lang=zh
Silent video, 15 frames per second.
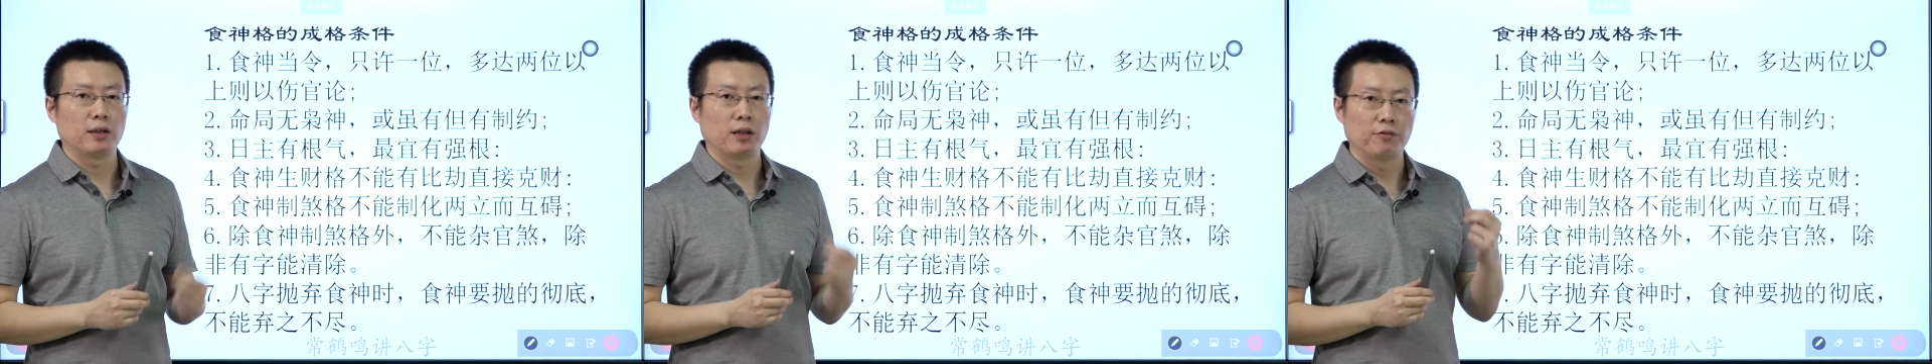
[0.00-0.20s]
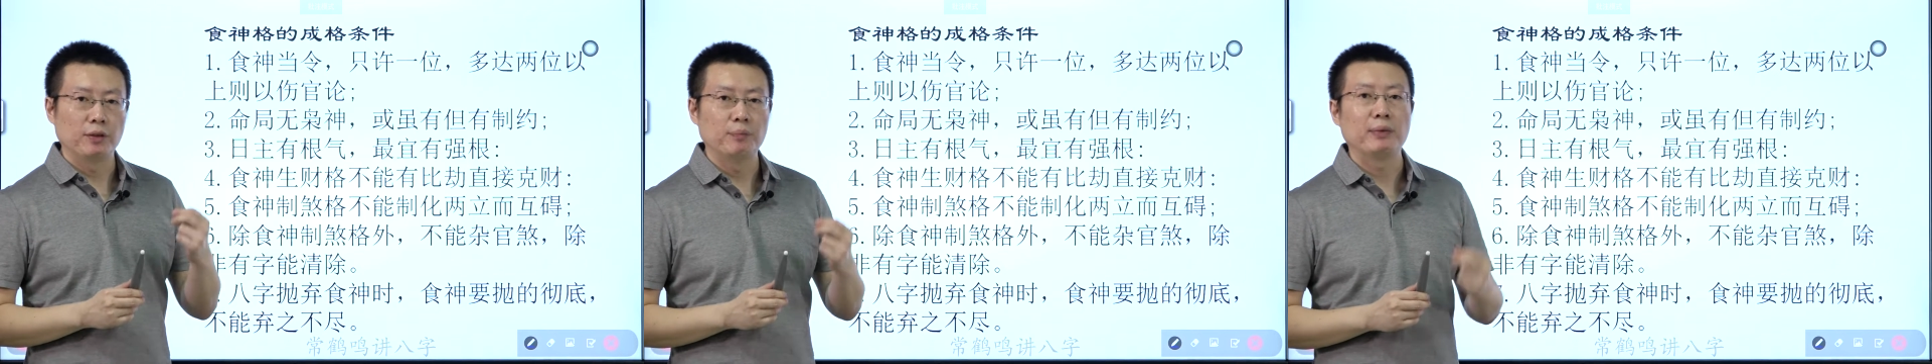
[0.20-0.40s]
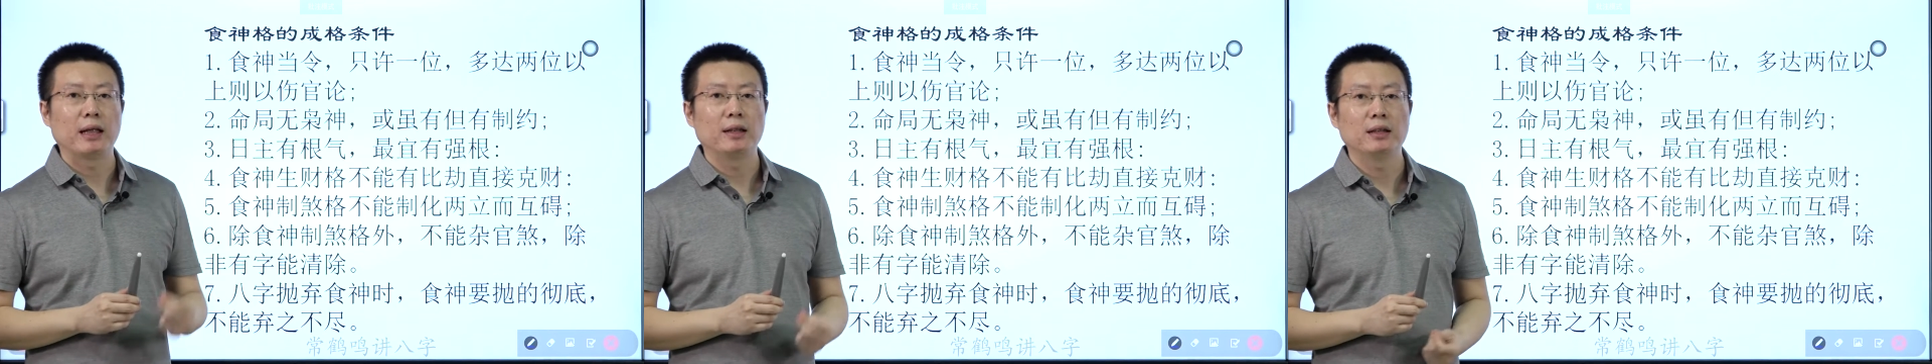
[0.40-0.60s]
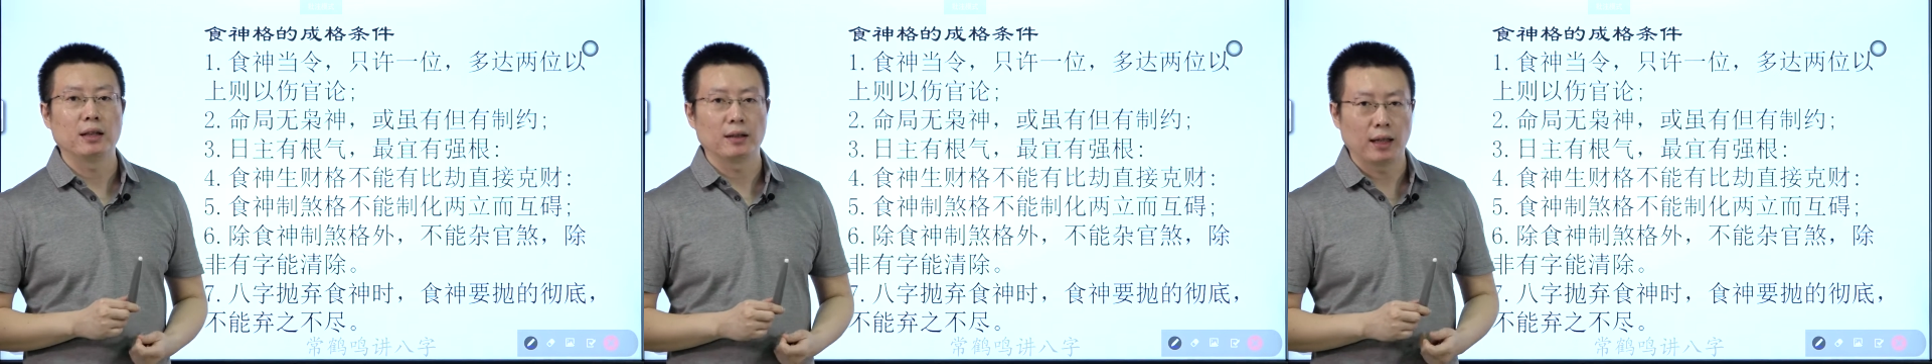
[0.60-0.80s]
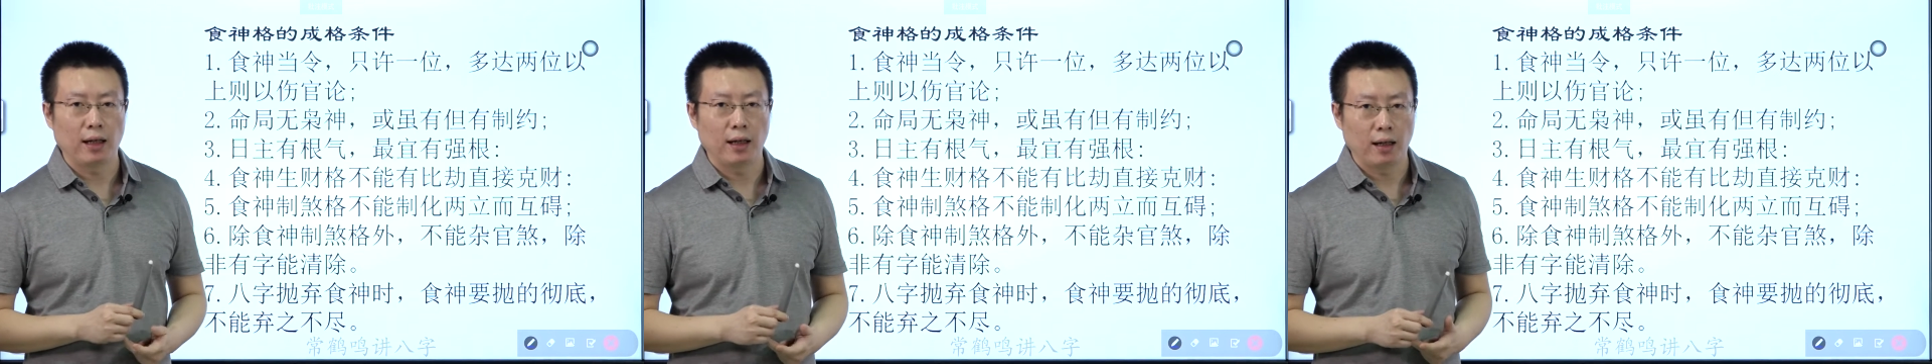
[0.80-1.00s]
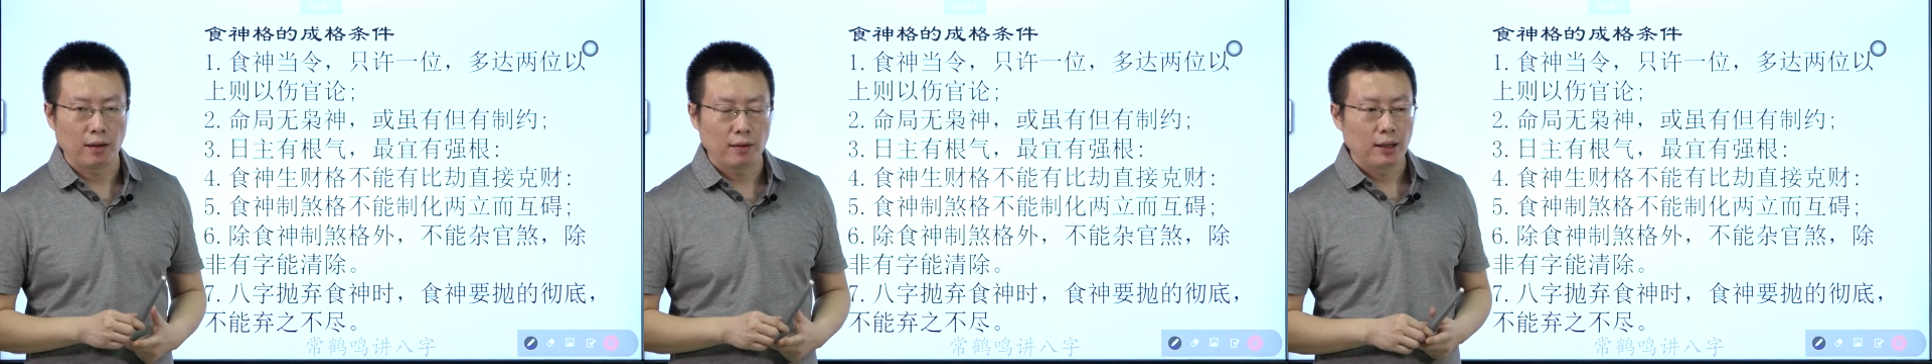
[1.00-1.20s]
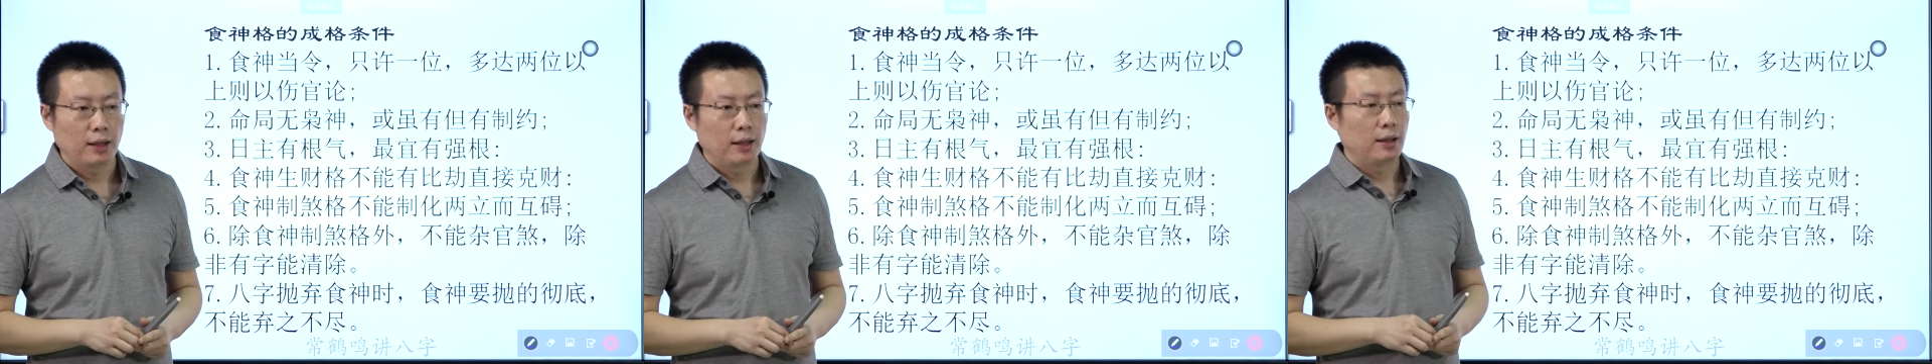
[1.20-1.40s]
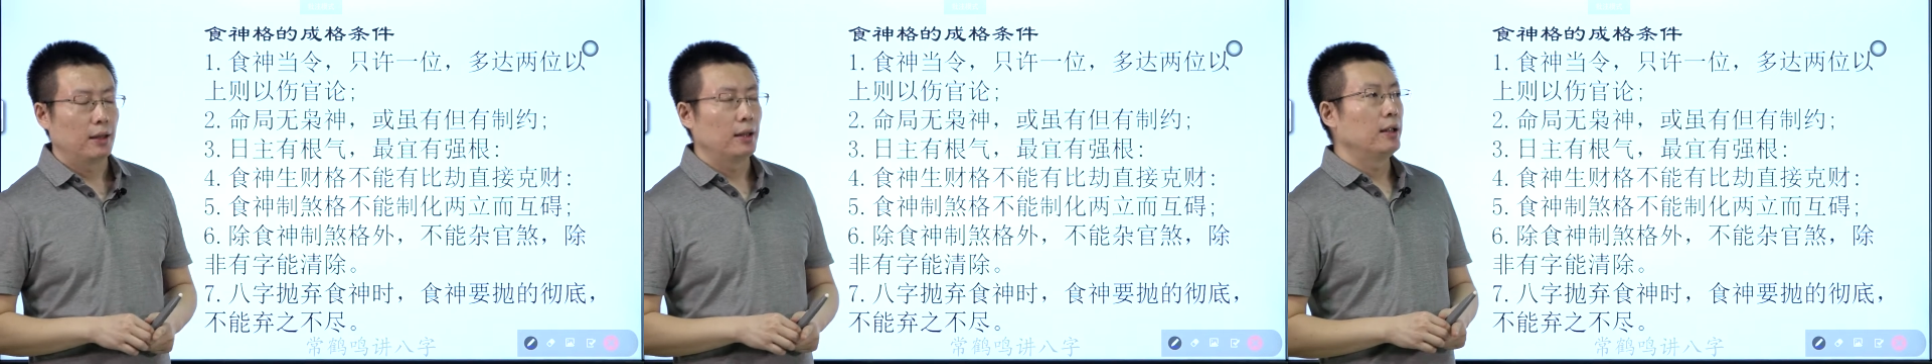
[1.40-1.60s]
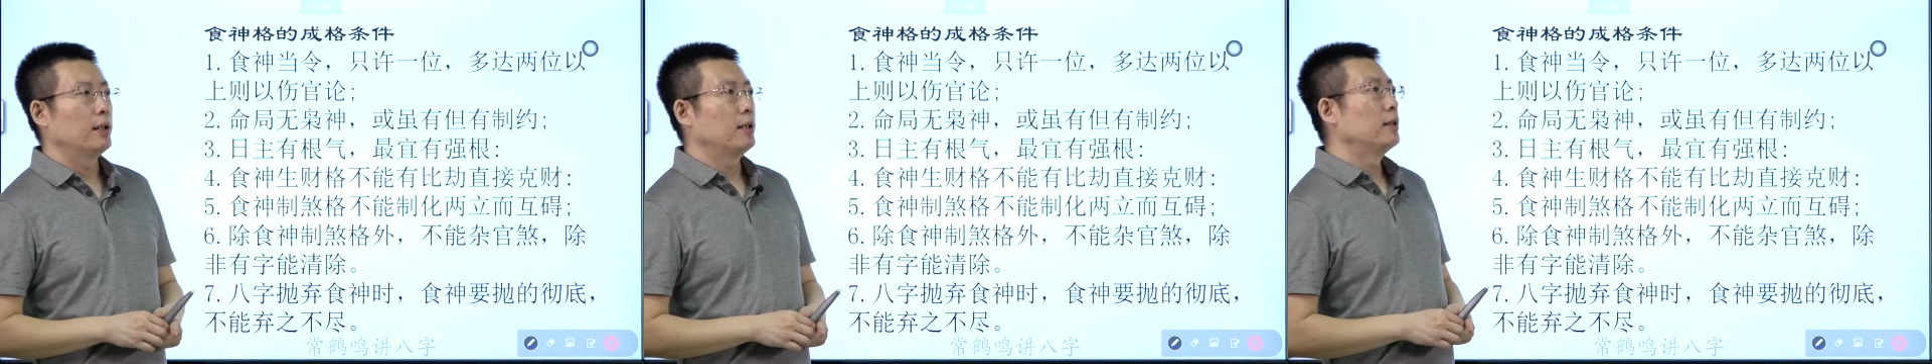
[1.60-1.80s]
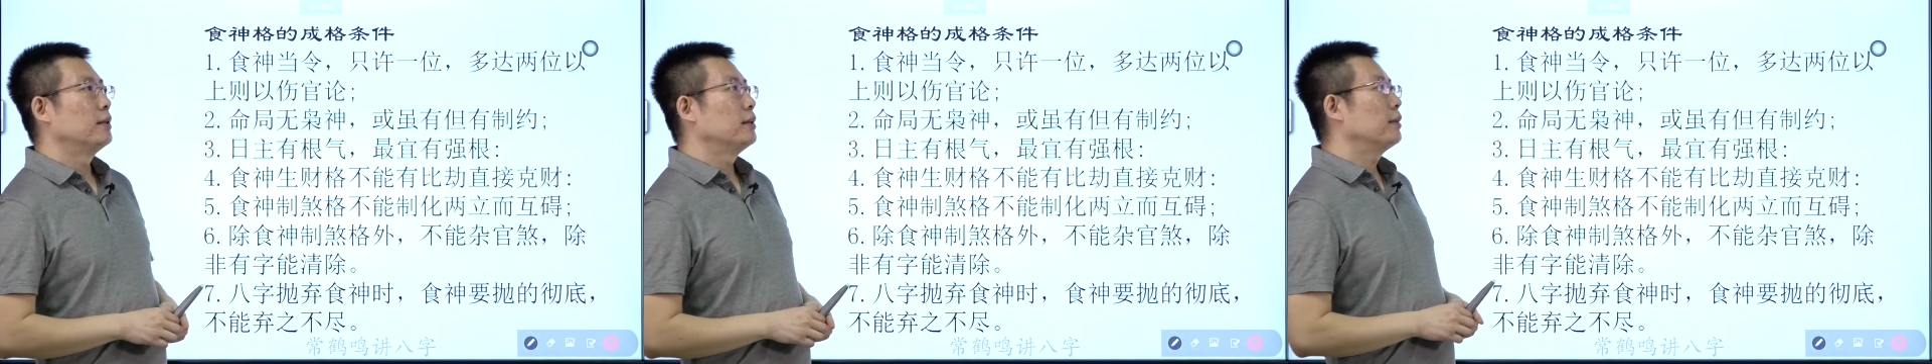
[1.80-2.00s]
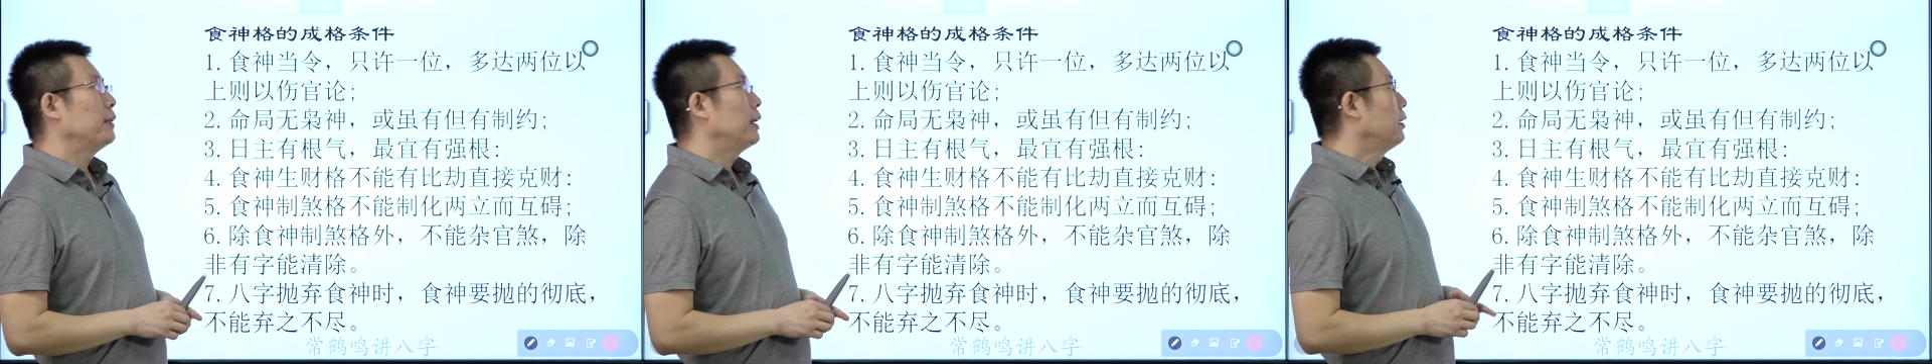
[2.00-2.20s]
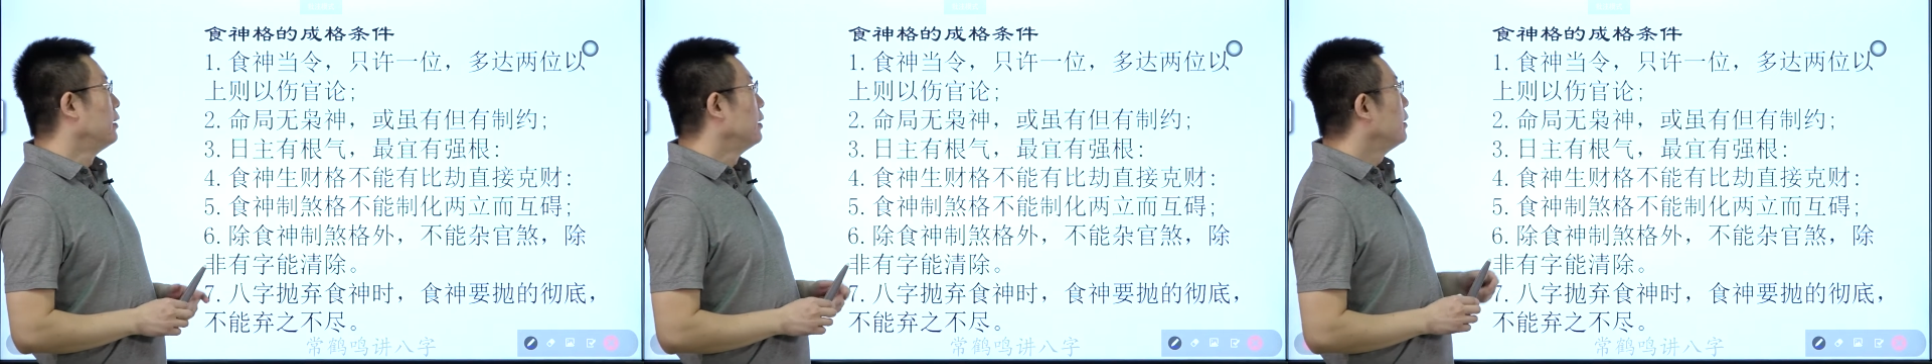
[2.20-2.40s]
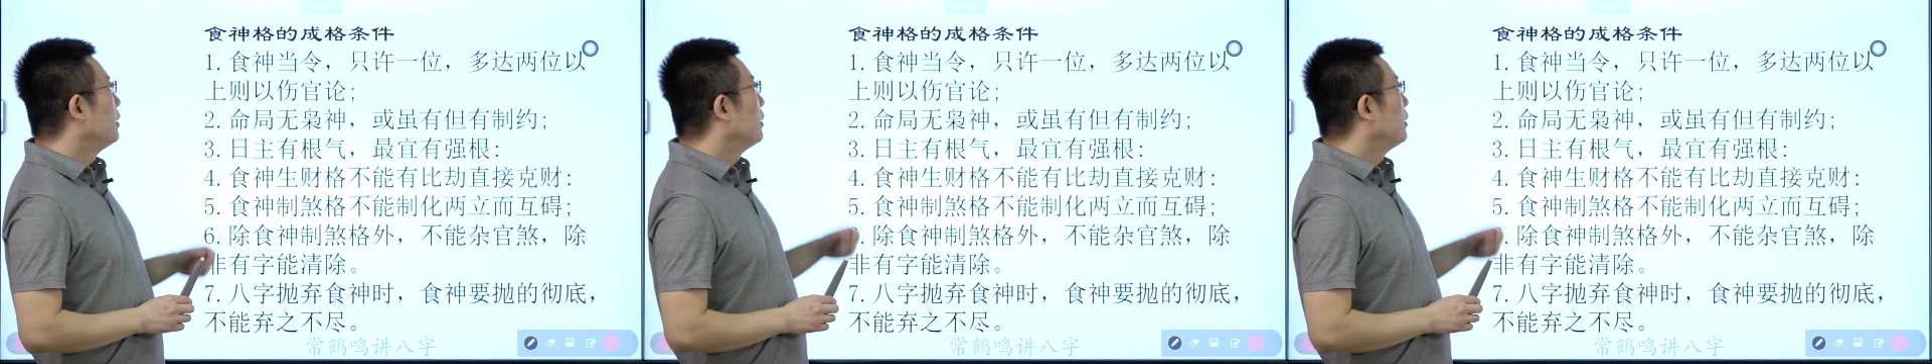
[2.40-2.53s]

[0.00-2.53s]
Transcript: 要分偏正的啊。那么